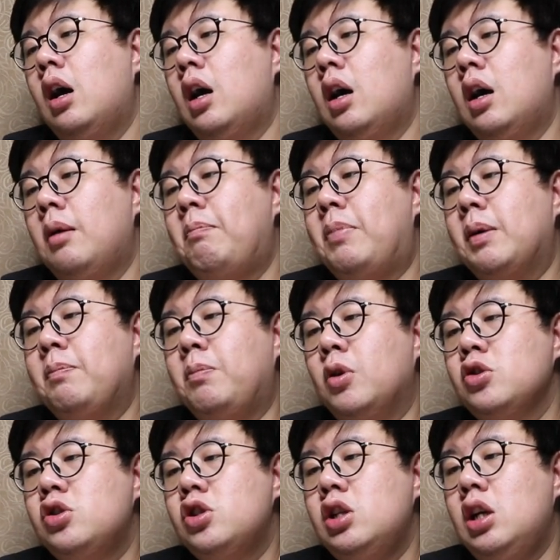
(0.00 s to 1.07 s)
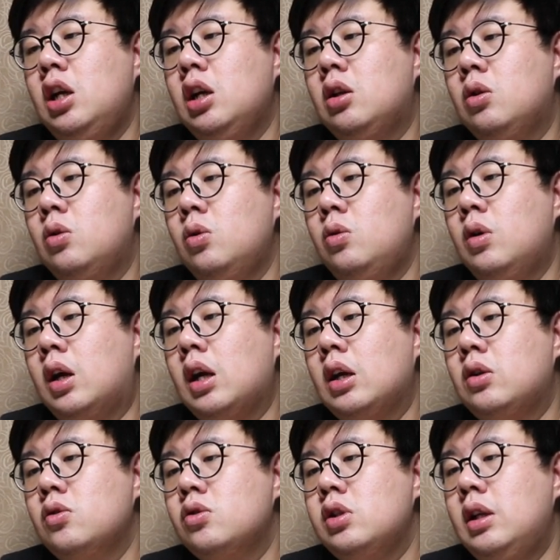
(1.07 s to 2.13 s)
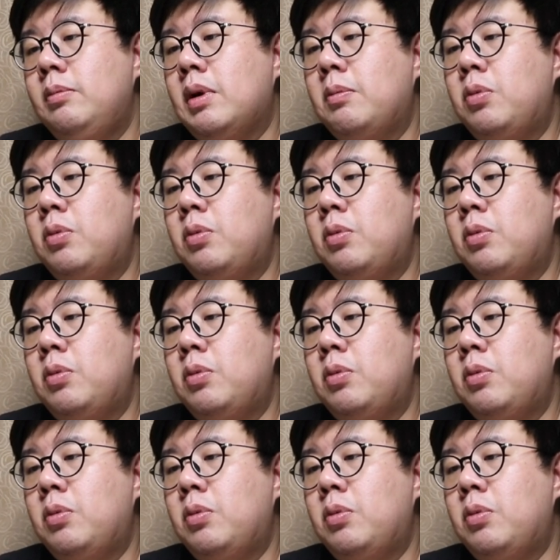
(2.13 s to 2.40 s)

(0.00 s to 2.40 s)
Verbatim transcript: uh, per pouch itu 250